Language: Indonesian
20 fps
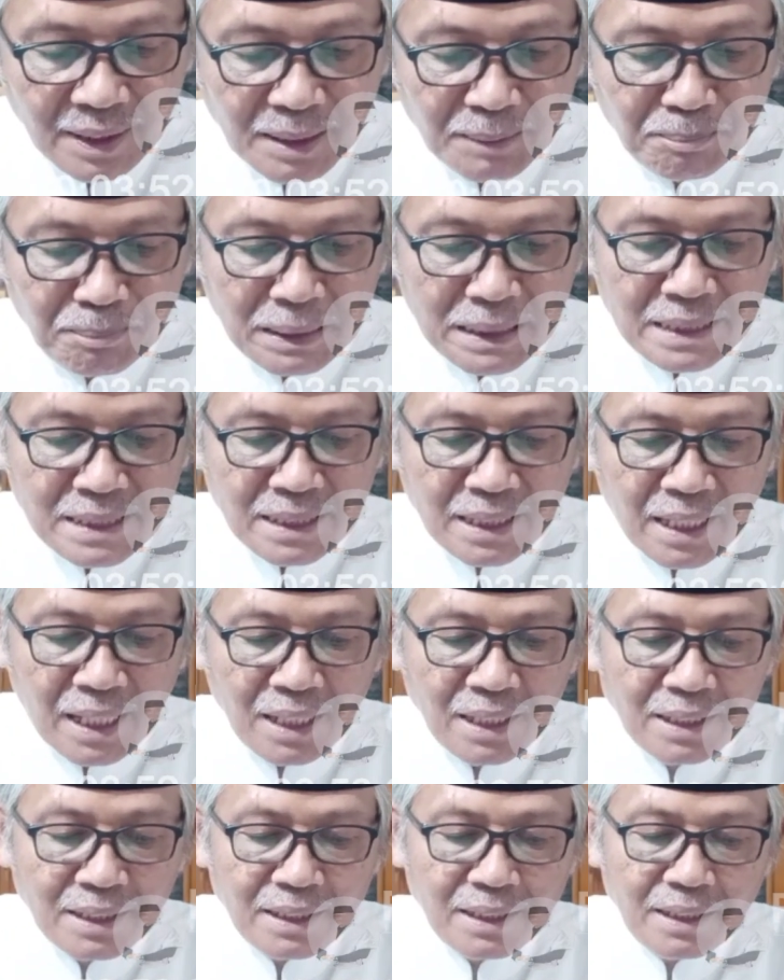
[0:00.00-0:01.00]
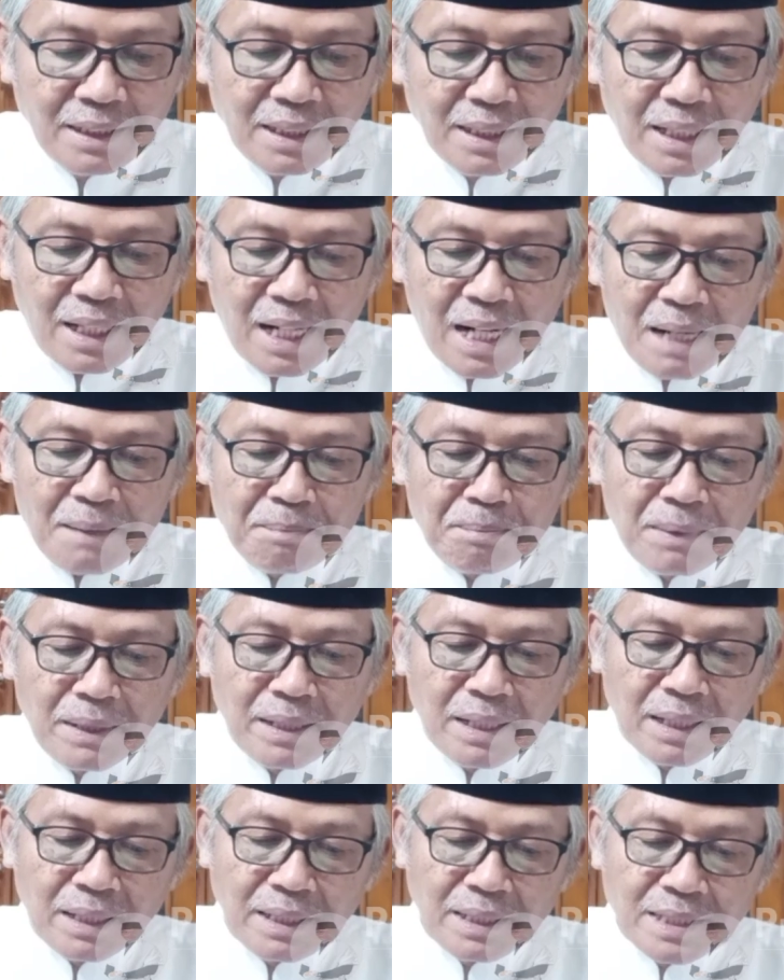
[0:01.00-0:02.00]
Tepat sekali apa
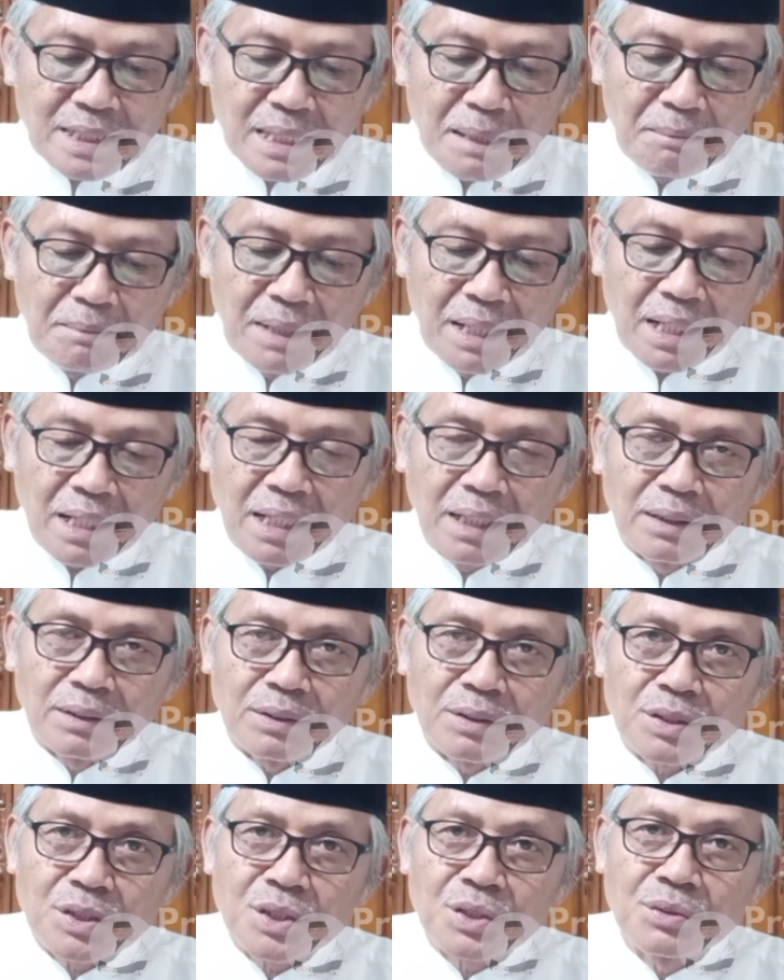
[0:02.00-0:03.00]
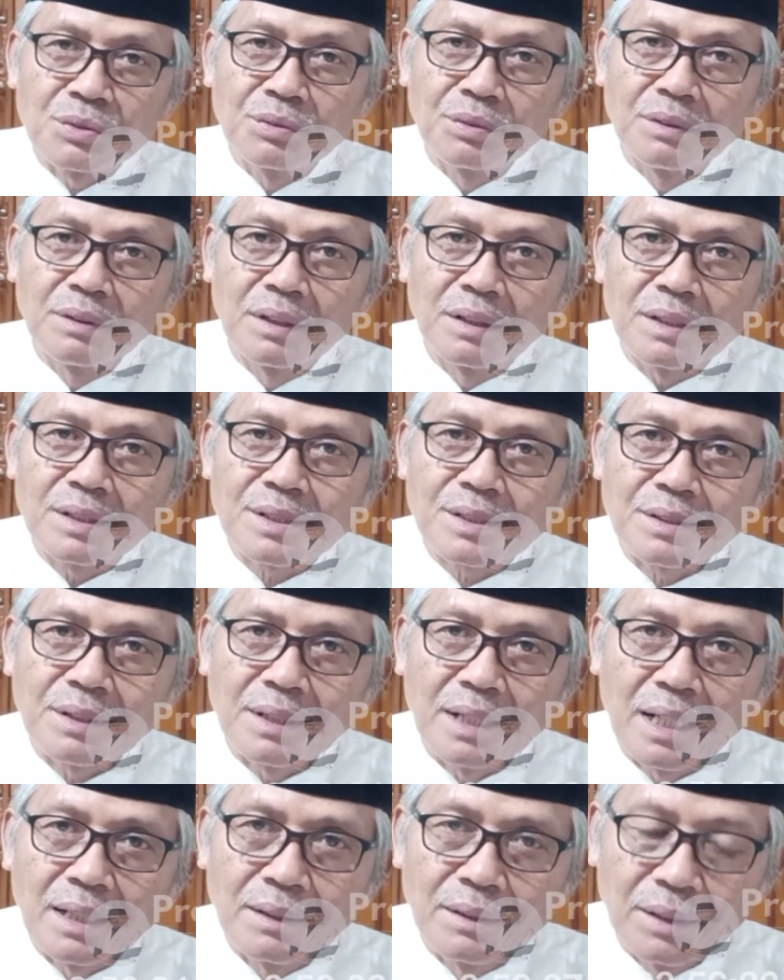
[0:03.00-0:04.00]
yang disabdakan Rasulullah
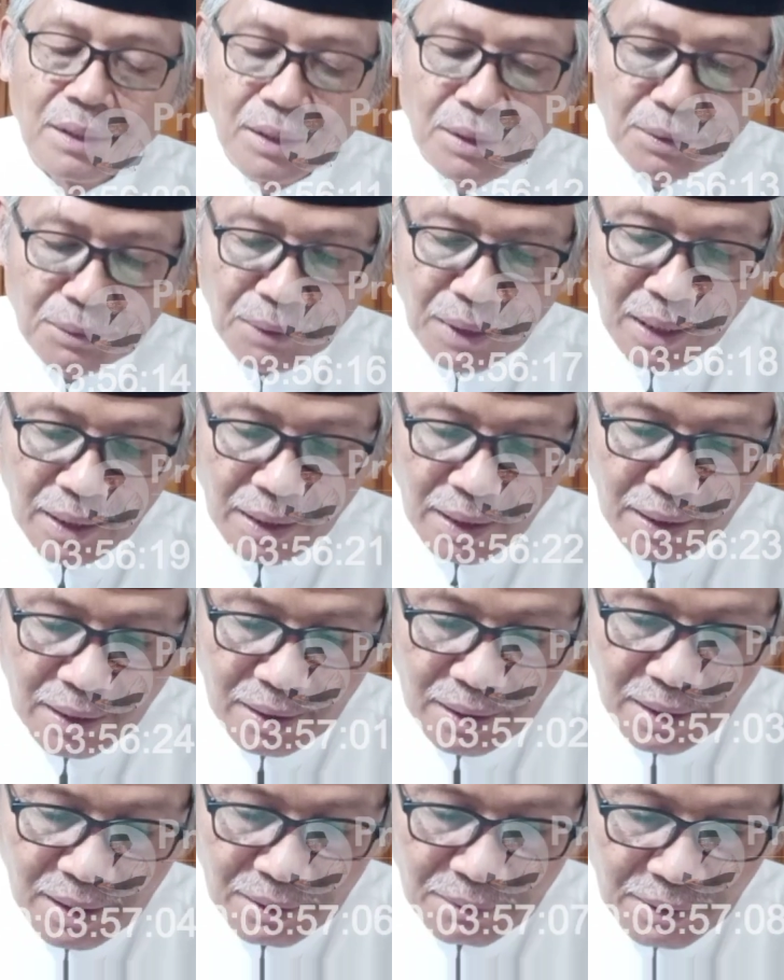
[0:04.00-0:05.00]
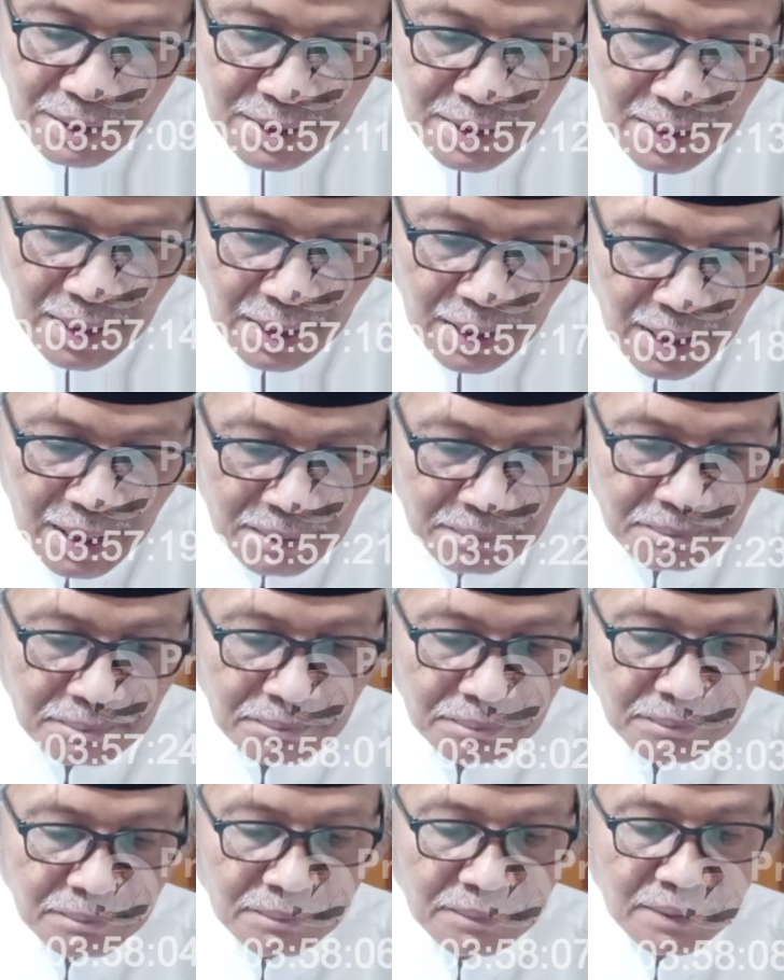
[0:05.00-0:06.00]
Sallallahu Alaihi
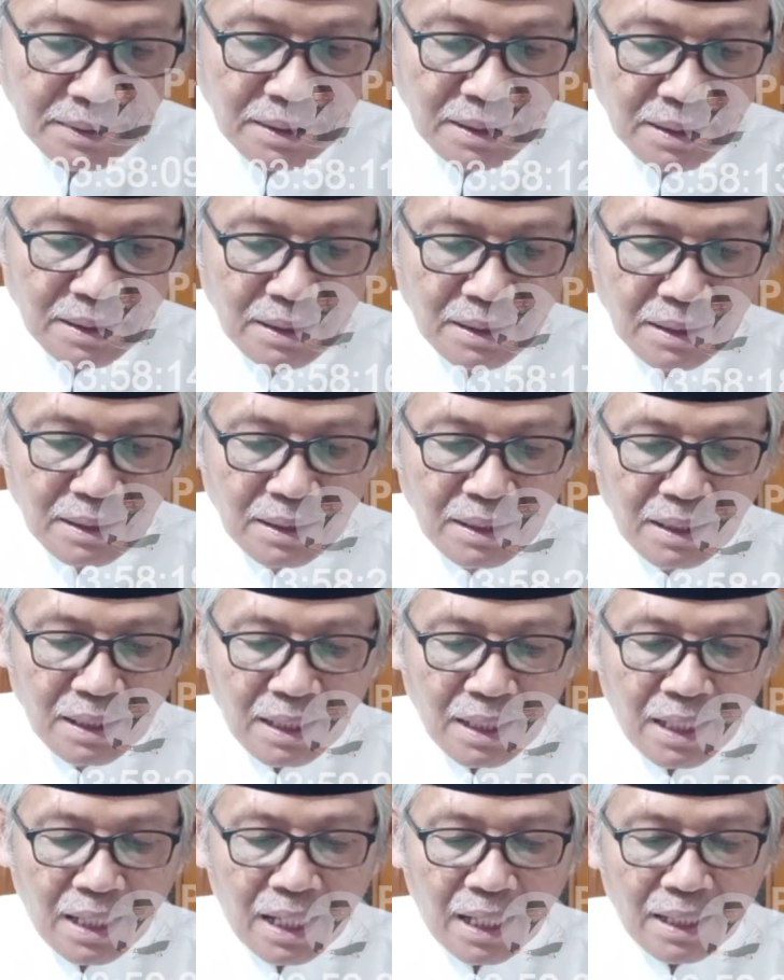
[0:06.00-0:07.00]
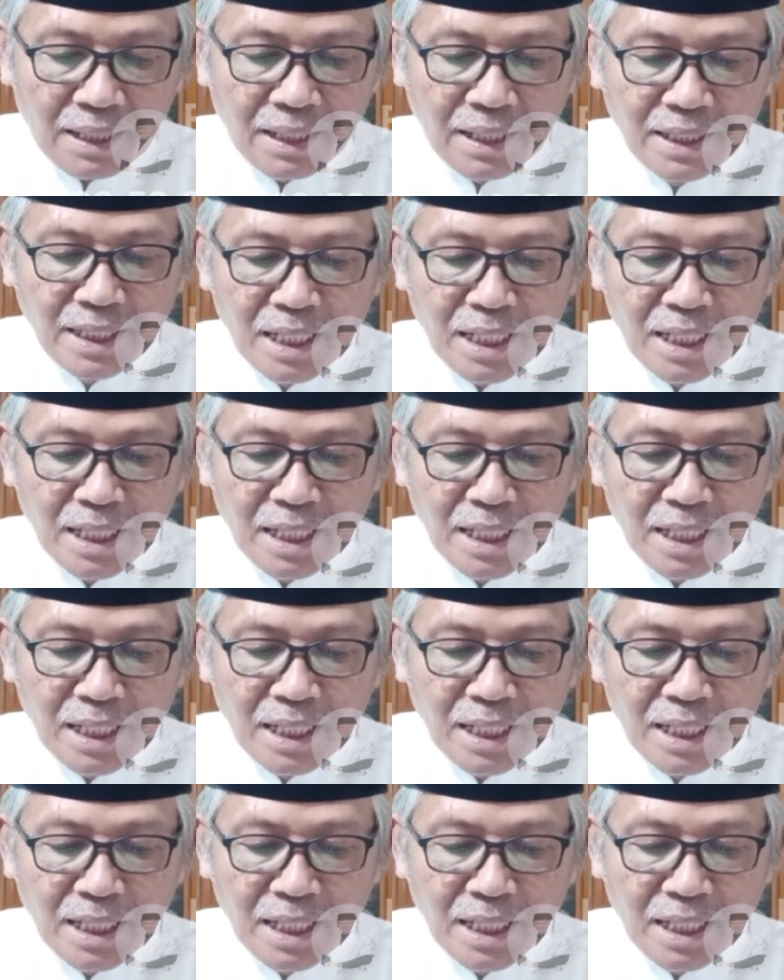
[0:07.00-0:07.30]
Wasallam karena